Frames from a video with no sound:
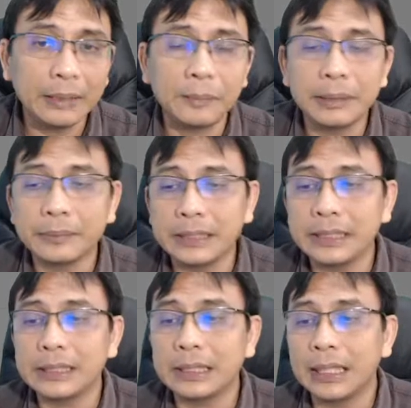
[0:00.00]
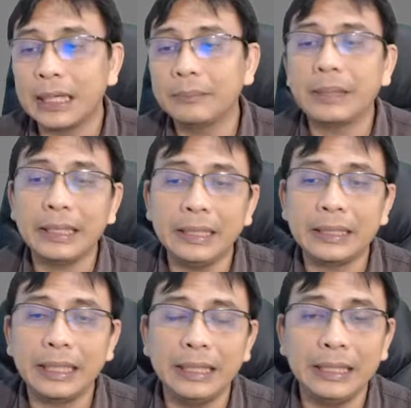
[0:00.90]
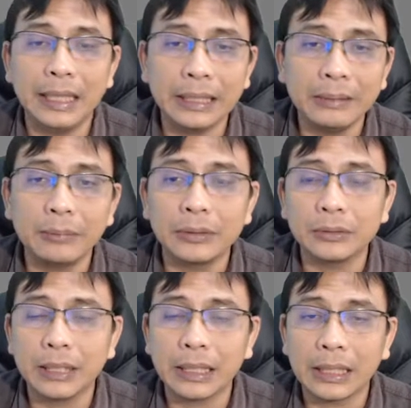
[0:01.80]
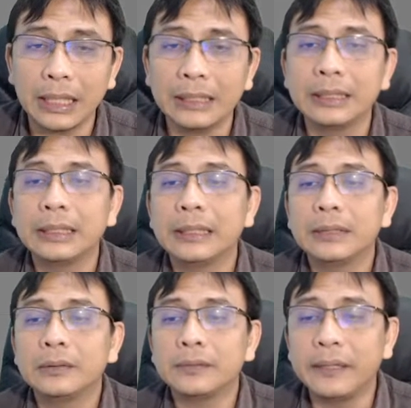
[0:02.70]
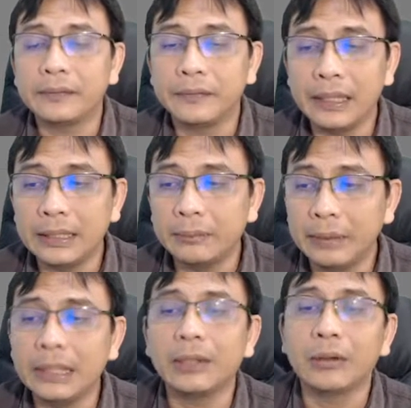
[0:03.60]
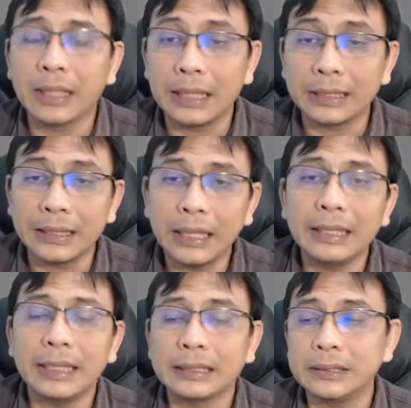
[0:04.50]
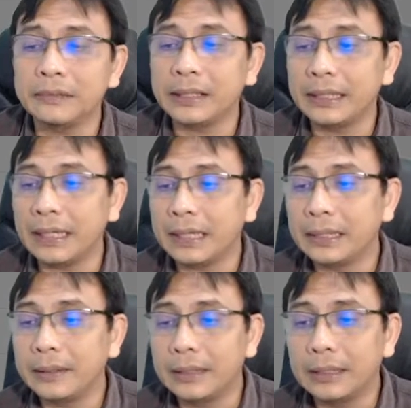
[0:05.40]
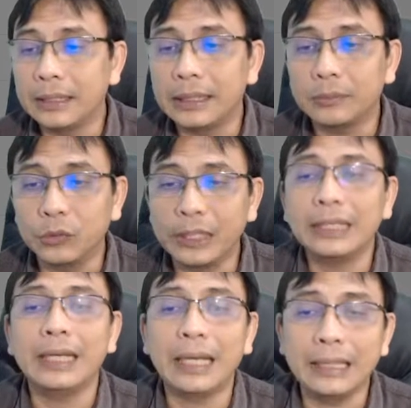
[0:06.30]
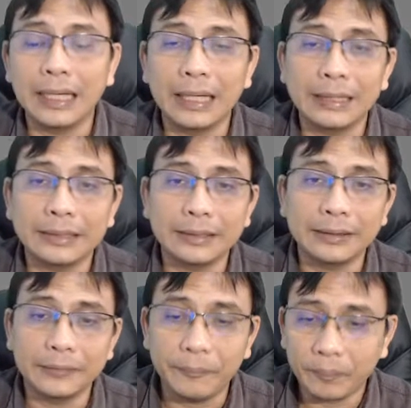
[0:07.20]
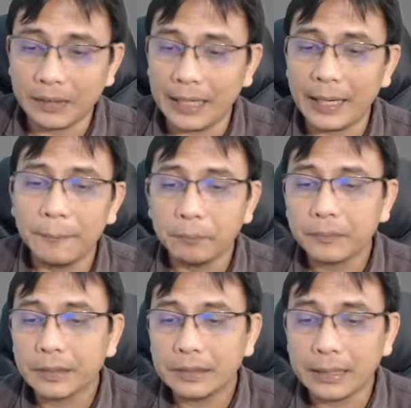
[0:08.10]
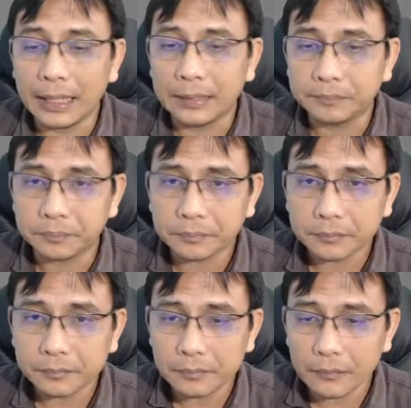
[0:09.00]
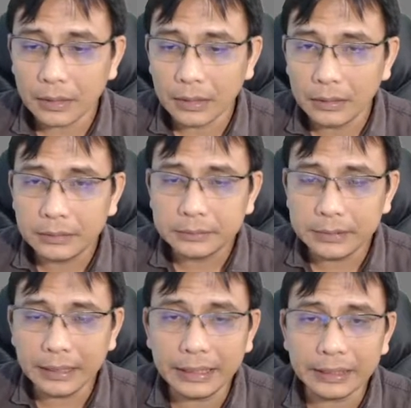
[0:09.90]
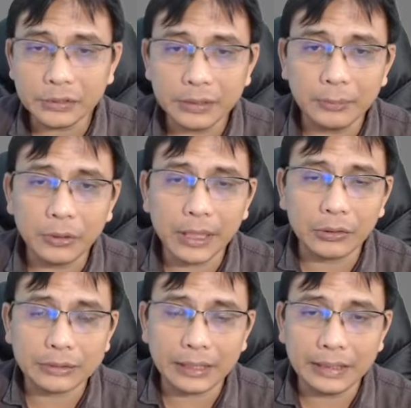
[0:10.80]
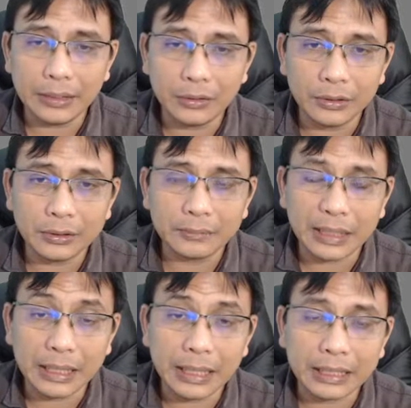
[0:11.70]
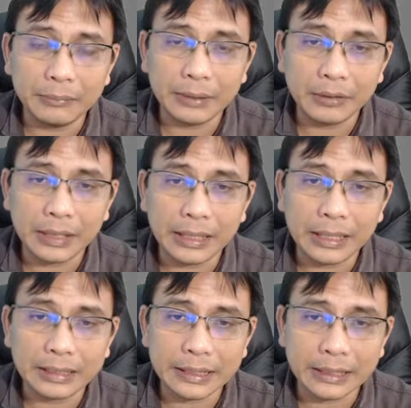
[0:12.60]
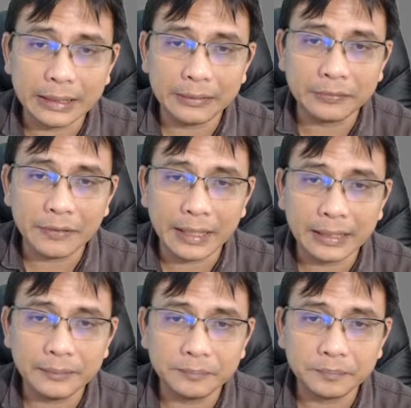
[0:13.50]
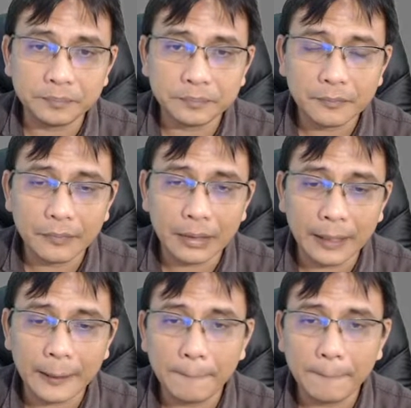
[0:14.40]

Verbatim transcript: yang paling penting adalah mari kita hindari menggunakan file-file milik orang ya yang sifatnya uh, mungkin ilegal gitu ya. Nah, jadi kita sudah buka kotak dialog, maka langkah berikutnya adalah kita klik file ya.